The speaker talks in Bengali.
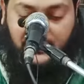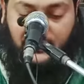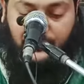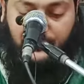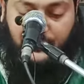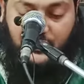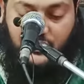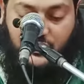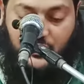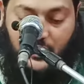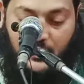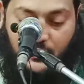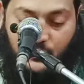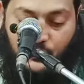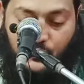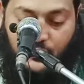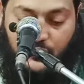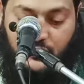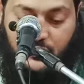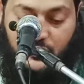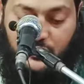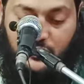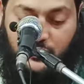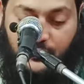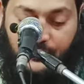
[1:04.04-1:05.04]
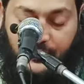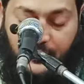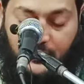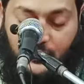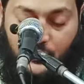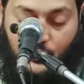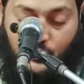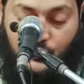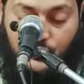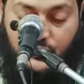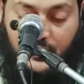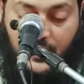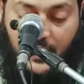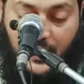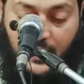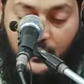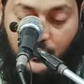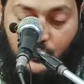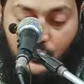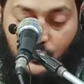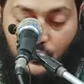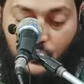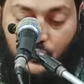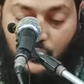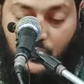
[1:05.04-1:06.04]
সাসমের সাদ করেছেন যে ব্যক্তি রোজা
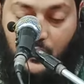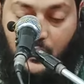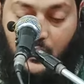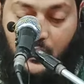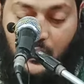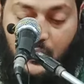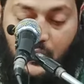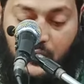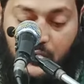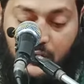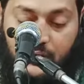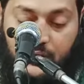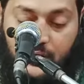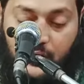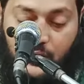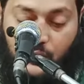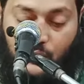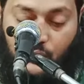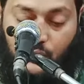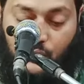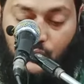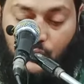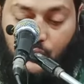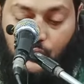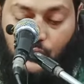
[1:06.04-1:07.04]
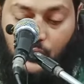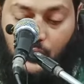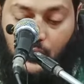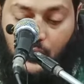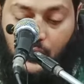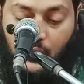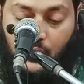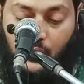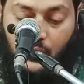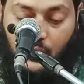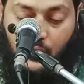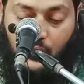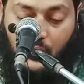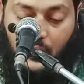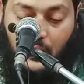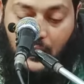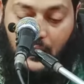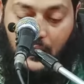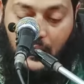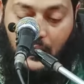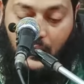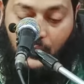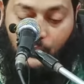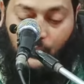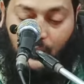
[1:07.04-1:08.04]
রাখলো কিন্তু
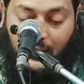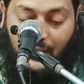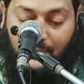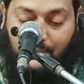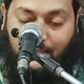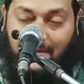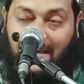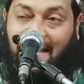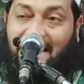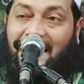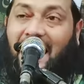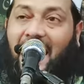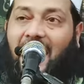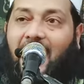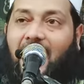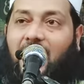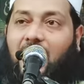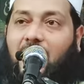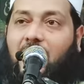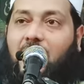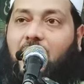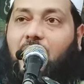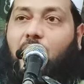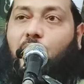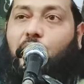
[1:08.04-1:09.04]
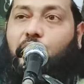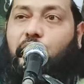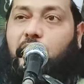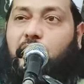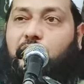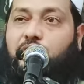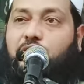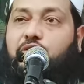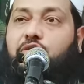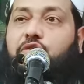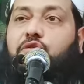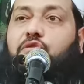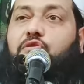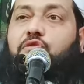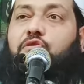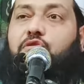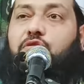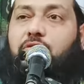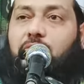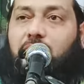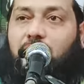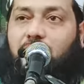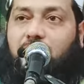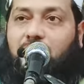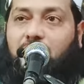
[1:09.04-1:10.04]
ওয়ালাম কৌল জুর
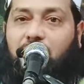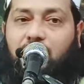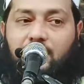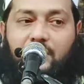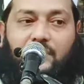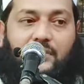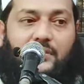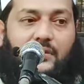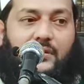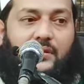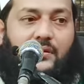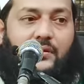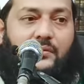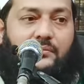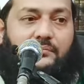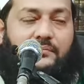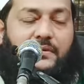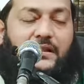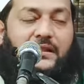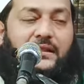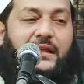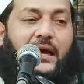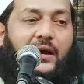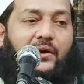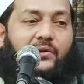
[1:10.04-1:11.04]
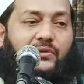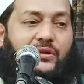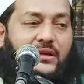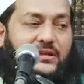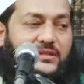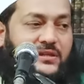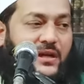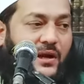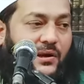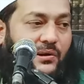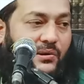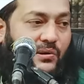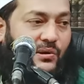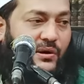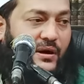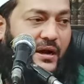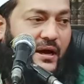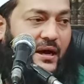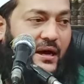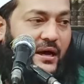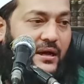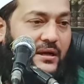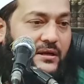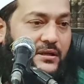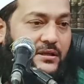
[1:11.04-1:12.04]
মিথ্যা কথা ছাড়লো না
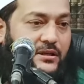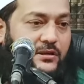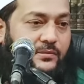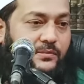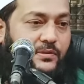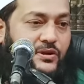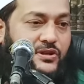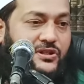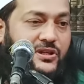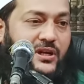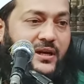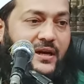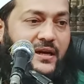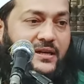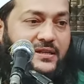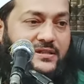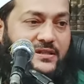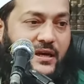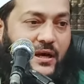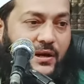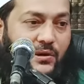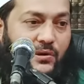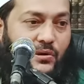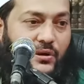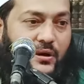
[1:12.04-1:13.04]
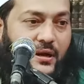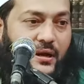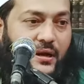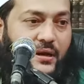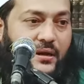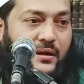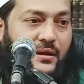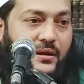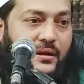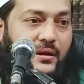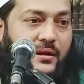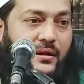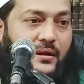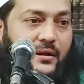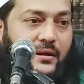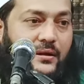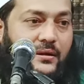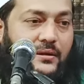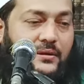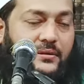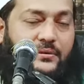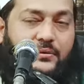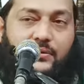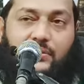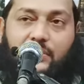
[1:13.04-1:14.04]
কিবর শেখায় ছাড়লো না
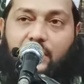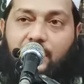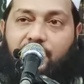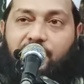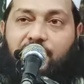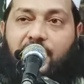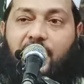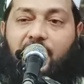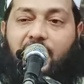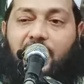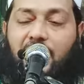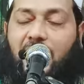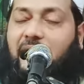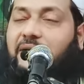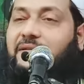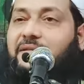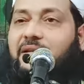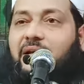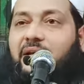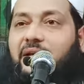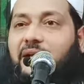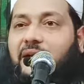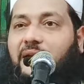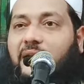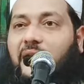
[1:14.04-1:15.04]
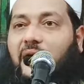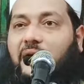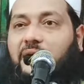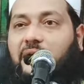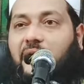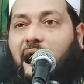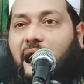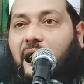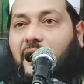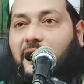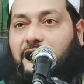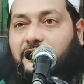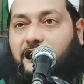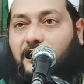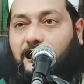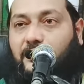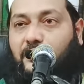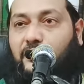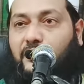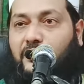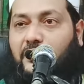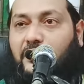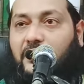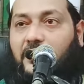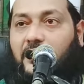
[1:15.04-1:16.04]
তো ফালাইসালিল্লাহি
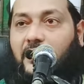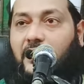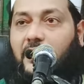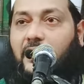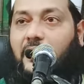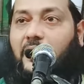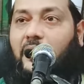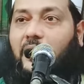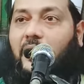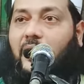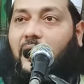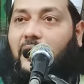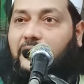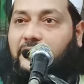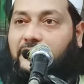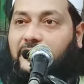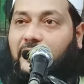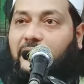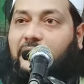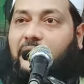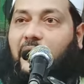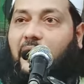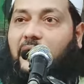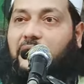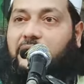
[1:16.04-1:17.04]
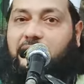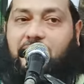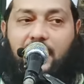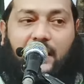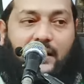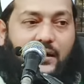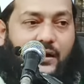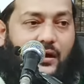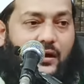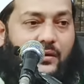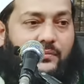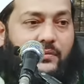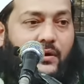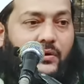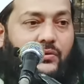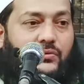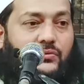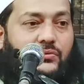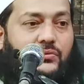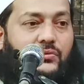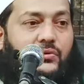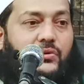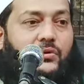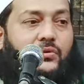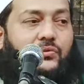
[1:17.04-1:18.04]
হাজাতুন আয়াদা বাহু
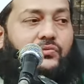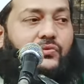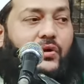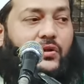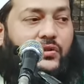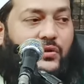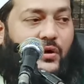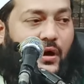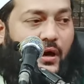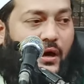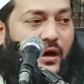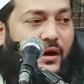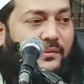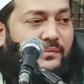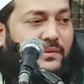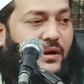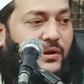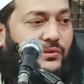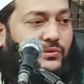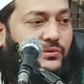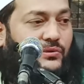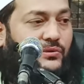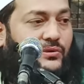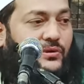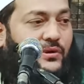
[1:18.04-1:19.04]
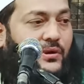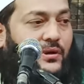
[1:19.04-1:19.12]
অত আমাহু